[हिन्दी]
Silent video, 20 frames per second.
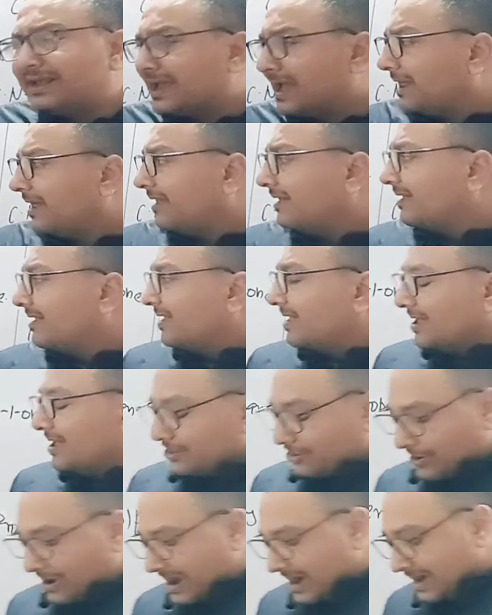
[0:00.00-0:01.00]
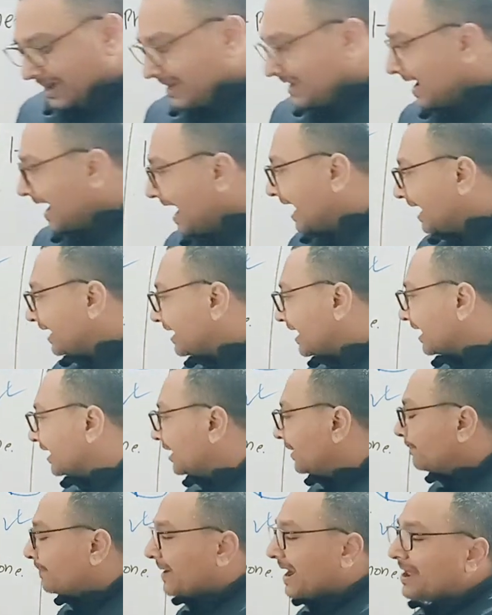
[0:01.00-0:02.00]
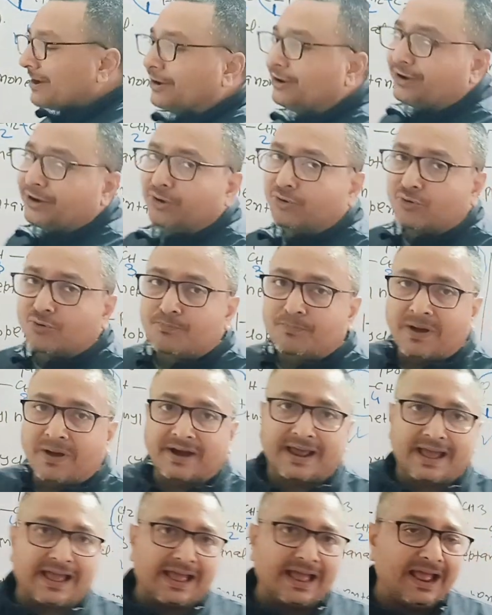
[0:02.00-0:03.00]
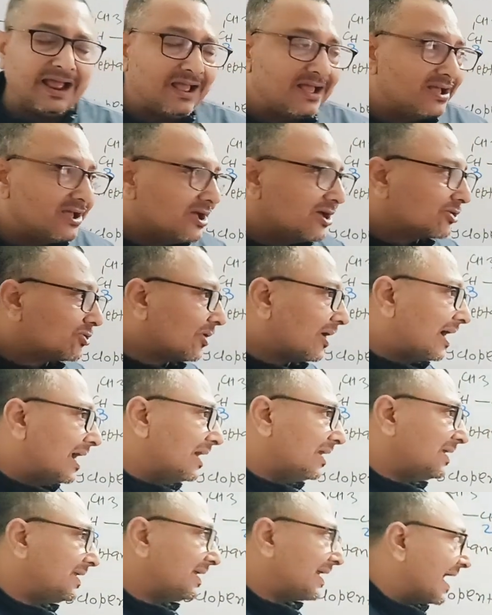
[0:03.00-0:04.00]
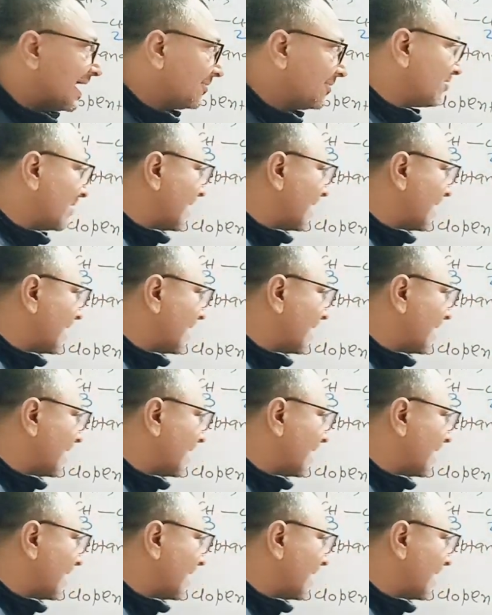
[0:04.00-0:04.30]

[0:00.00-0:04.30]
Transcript: है तो अल्डिहाइड का यदि प्रायोरिटी ऊपर है तो अल्डिहाइड को